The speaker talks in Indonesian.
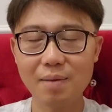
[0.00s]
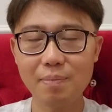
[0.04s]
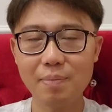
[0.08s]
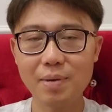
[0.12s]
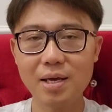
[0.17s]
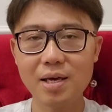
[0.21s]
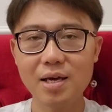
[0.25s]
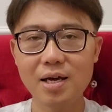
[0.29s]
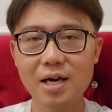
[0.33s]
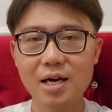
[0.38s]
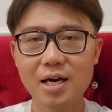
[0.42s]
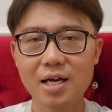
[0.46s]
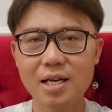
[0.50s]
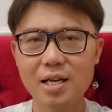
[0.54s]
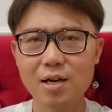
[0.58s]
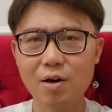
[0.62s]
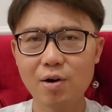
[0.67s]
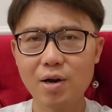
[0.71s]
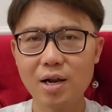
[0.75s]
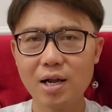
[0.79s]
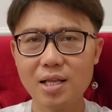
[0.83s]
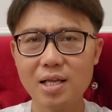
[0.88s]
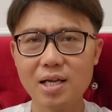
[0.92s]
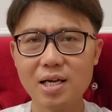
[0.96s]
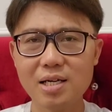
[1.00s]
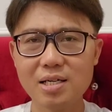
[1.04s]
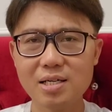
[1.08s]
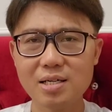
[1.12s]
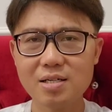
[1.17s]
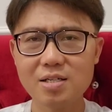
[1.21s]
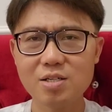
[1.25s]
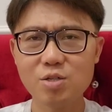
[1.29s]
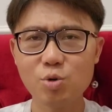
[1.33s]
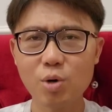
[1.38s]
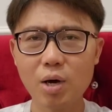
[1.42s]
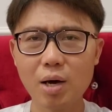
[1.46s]
Tapi dia
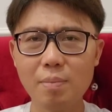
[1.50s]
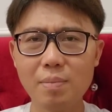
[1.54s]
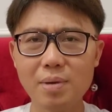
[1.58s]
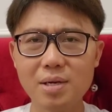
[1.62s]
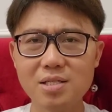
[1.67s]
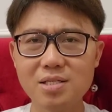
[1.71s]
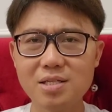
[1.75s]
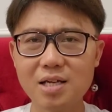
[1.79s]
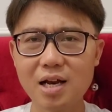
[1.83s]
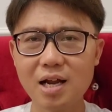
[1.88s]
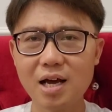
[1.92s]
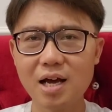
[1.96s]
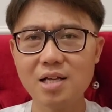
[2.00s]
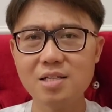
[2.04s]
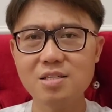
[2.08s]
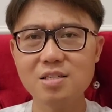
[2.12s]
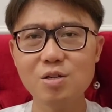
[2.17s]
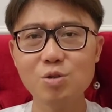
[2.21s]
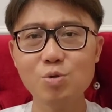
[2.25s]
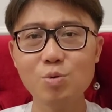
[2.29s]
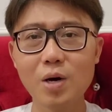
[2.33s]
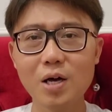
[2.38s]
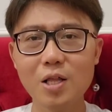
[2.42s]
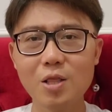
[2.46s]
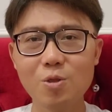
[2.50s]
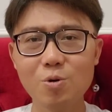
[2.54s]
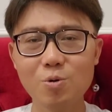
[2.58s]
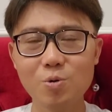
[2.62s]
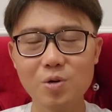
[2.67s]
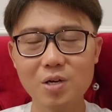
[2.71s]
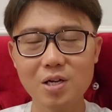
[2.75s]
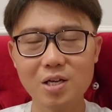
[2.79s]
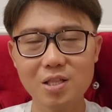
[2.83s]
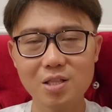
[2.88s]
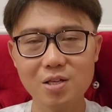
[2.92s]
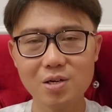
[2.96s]
orangnya suka merencanakan
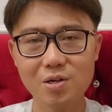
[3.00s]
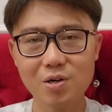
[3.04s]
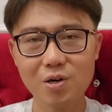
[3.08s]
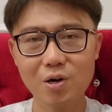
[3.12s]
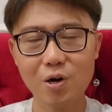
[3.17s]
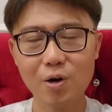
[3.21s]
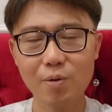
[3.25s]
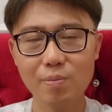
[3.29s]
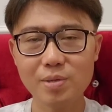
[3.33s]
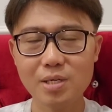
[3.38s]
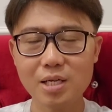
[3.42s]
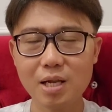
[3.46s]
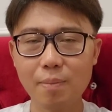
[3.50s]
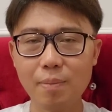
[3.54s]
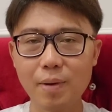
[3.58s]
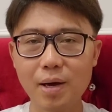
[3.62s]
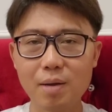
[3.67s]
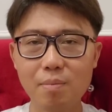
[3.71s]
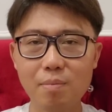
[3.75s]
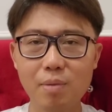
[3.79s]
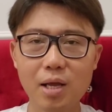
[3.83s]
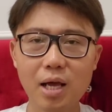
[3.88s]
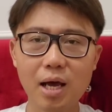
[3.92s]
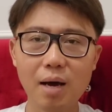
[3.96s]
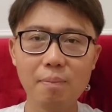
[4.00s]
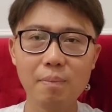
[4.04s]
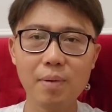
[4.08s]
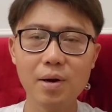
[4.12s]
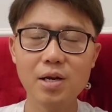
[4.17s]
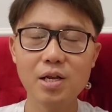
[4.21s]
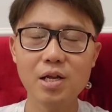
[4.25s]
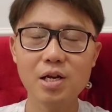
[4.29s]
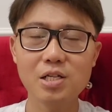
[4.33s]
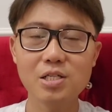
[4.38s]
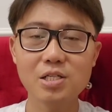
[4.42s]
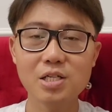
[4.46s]
sesuatu gitu. Kalau misal pengen beli apa
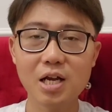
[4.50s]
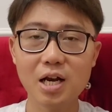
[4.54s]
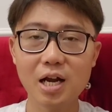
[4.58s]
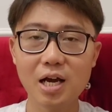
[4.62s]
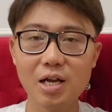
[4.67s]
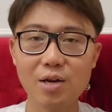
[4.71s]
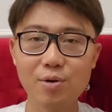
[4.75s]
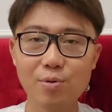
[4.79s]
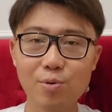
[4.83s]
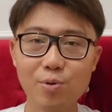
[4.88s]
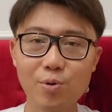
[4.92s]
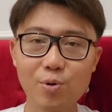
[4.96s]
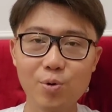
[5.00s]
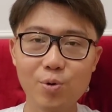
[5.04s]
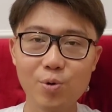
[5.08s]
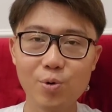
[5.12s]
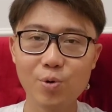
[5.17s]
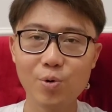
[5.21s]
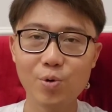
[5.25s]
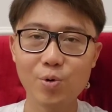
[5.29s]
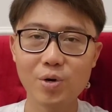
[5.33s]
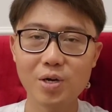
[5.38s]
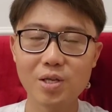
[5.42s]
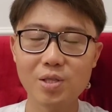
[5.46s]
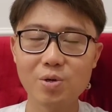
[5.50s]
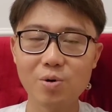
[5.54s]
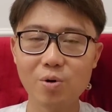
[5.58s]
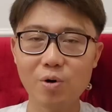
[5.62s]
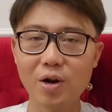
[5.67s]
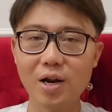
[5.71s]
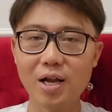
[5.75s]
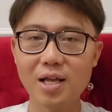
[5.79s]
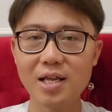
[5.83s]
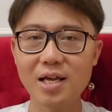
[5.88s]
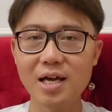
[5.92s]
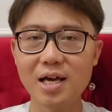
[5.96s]
direncanain dulu gitu.
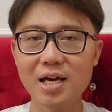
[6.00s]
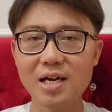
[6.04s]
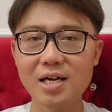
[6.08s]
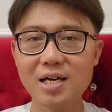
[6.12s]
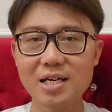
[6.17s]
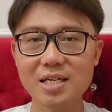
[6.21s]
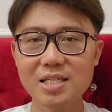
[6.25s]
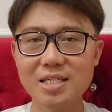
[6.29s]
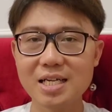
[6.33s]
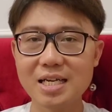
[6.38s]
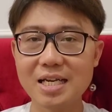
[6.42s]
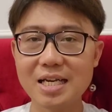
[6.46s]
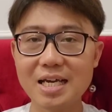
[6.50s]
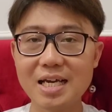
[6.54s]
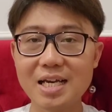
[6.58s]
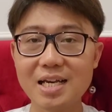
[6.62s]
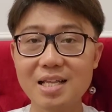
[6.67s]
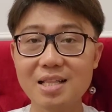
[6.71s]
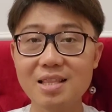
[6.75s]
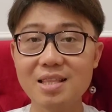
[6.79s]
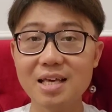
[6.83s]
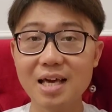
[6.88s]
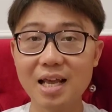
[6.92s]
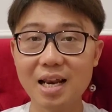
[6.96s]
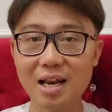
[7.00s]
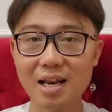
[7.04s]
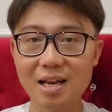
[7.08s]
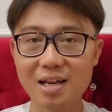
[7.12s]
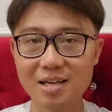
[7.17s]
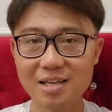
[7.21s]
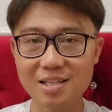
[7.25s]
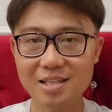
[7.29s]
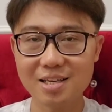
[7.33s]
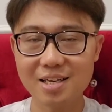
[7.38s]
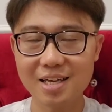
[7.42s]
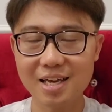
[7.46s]
Orangnya sedikit
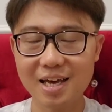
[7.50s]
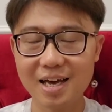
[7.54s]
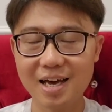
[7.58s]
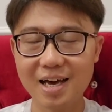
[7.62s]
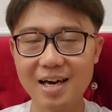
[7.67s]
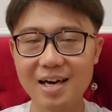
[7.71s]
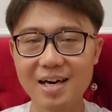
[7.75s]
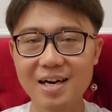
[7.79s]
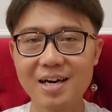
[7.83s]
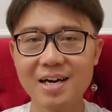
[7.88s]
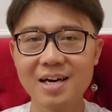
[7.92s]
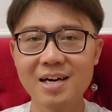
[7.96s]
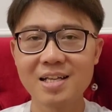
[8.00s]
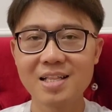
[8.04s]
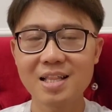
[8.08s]
detail gitu ya.